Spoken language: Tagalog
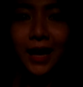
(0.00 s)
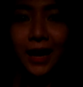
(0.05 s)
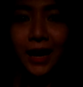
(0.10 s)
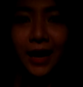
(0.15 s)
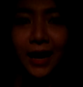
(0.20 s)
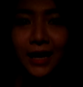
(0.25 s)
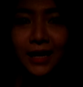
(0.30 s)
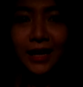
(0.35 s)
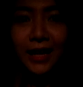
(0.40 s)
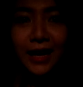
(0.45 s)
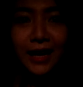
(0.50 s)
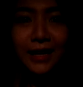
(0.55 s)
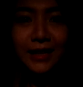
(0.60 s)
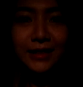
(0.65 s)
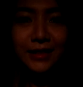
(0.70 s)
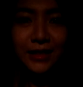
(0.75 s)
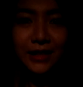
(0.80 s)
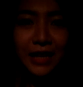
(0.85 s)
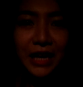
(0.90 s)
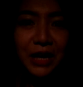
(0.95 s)
Akala
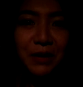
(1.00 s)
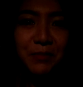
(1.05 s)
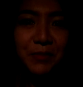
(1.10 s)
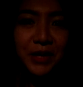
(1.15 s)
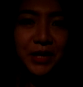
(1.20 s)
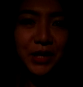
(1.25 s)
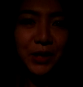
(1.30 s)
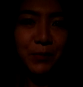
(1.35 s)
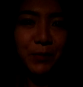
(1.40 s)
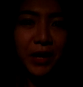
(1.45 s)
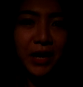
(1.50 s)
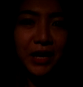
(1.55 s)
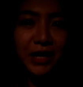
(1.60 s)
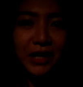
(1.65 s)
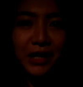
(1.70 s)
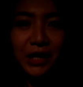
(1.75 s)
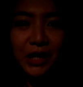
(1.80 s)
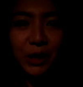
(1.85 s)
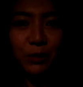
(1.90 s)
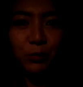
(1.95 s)
kasi namin
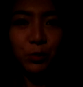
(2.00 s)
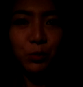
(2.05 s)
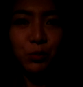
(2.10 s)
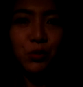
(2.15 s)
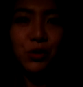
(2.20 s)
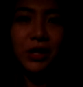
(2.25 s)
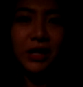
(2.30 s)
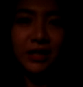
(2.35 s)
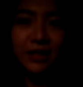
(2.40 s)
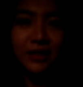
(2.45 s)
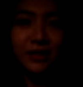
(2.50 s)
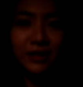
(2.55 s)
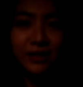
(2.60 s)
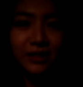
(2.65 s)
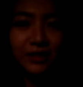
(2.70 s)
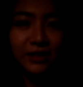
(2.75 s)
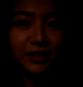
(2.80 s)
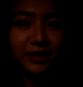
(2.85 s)
maaga nagbubukas.